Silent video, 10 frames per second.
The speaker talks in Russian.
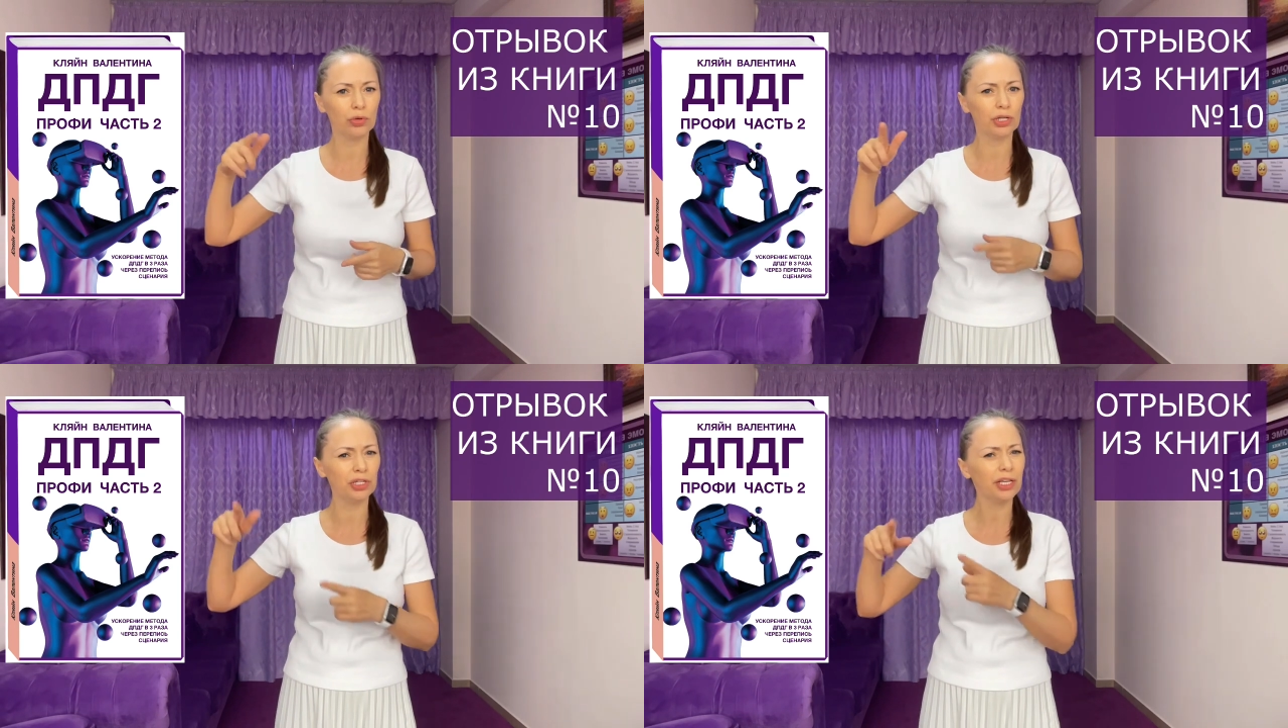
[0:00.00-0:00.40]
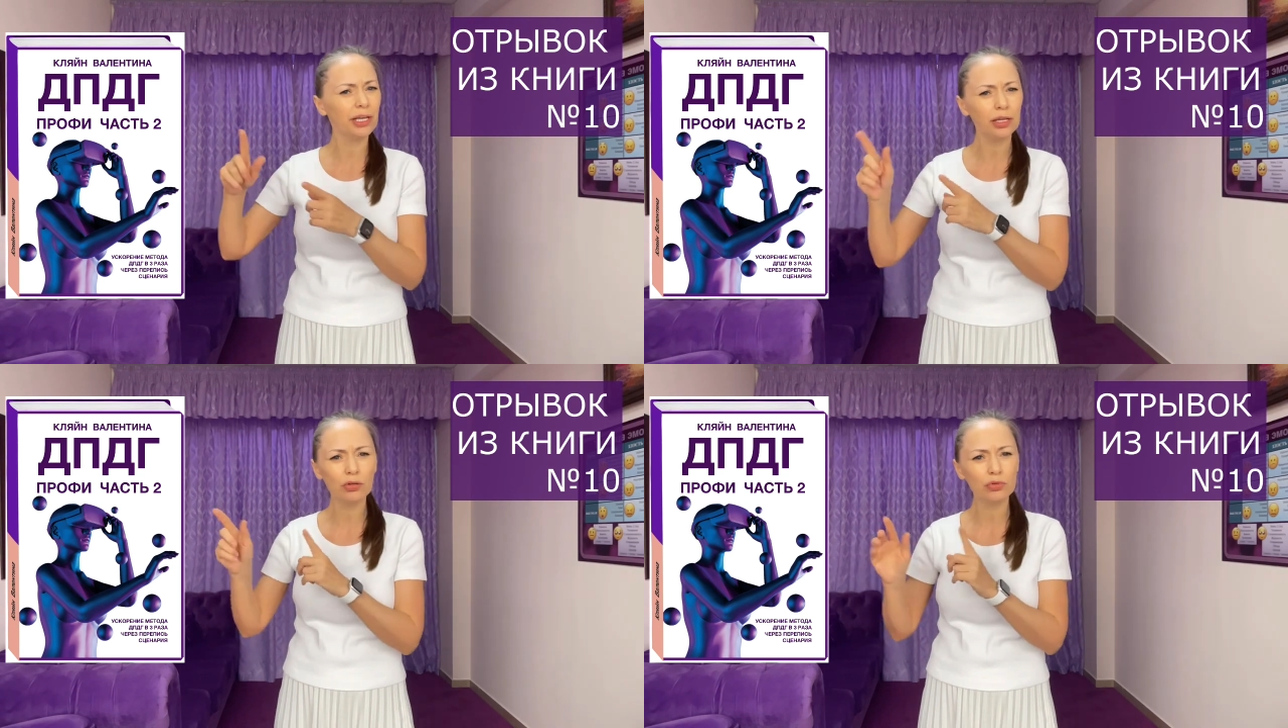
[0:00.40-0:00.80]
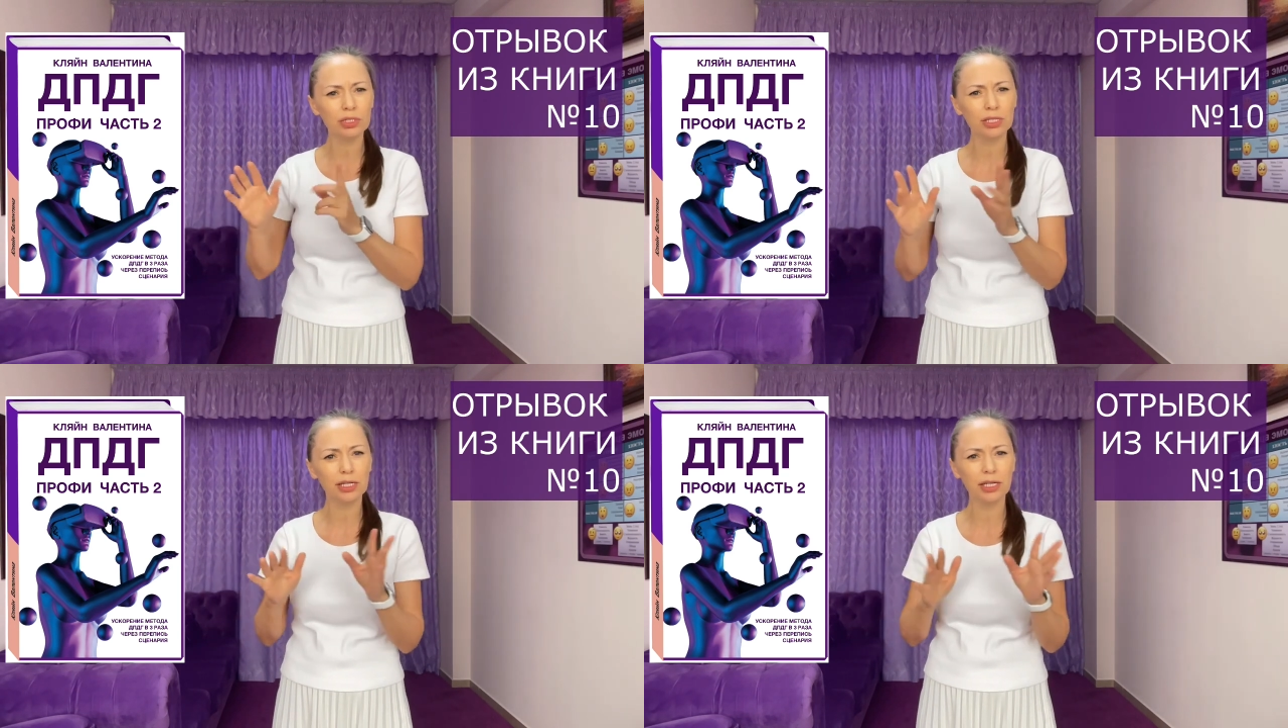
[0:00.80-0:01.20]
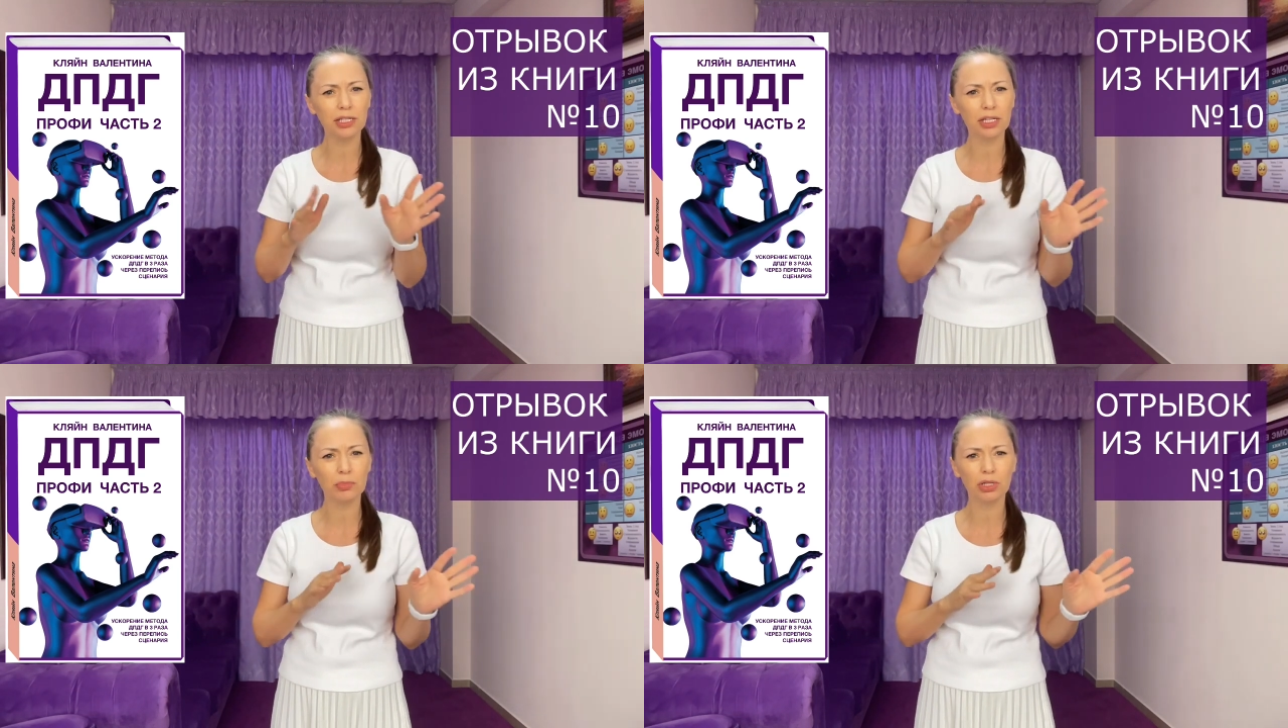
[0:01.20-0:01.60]
линейку с
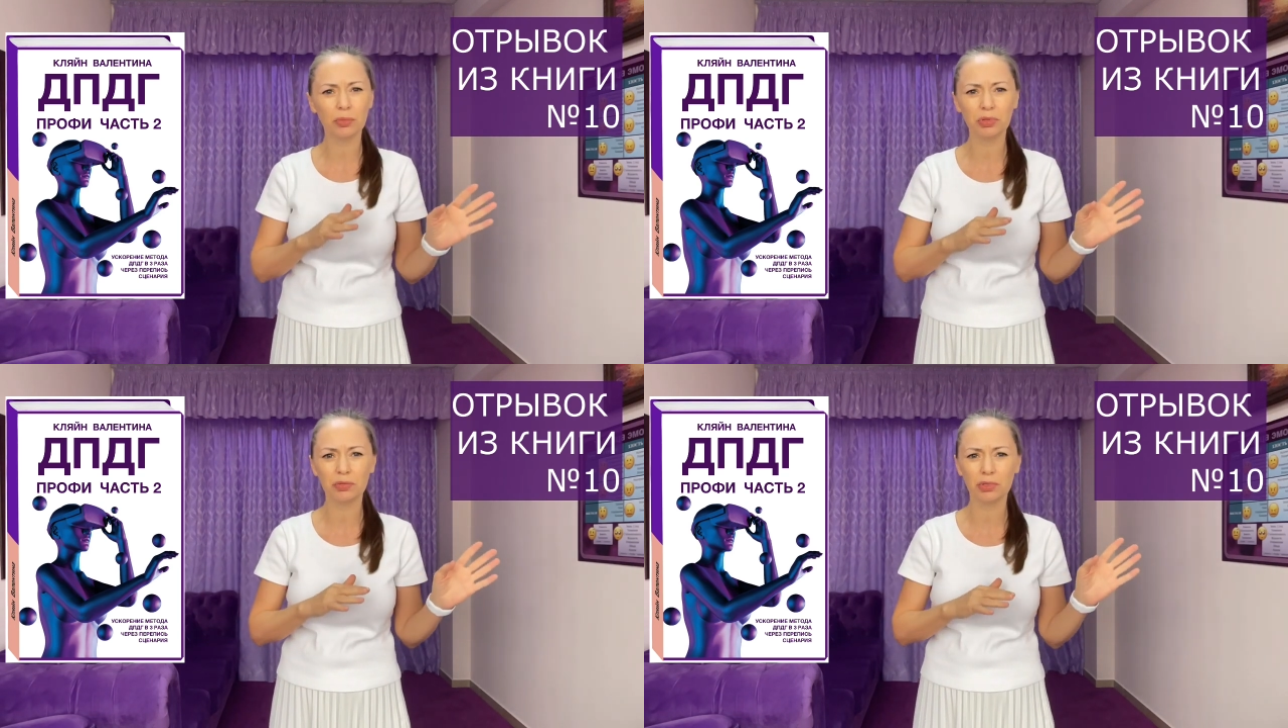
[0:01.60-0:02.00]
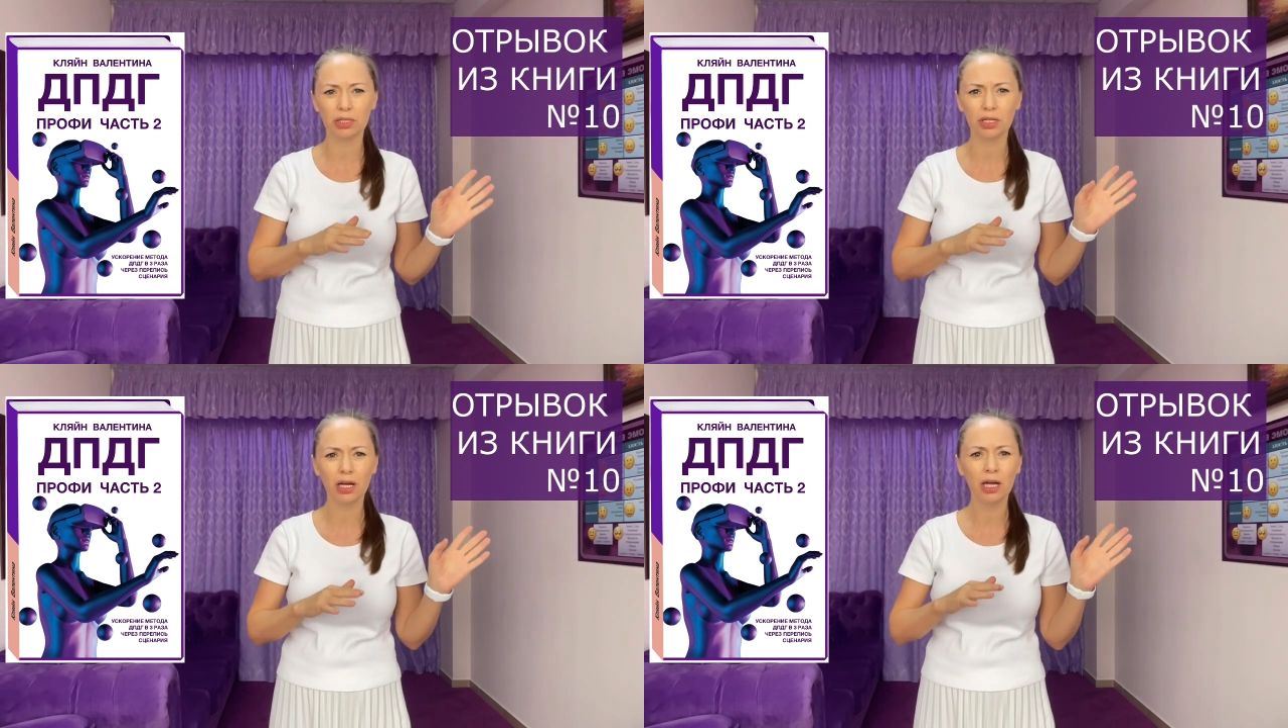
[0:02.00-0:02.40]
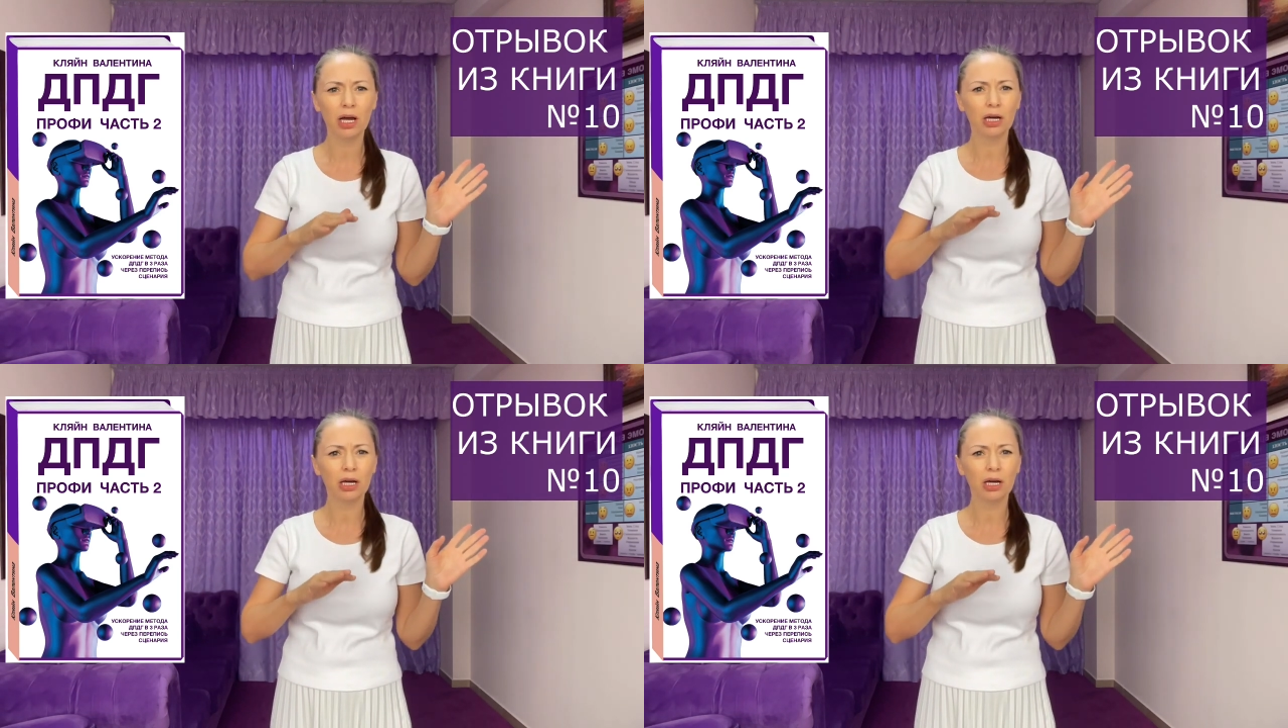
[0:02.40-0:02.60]
делениями, например, да?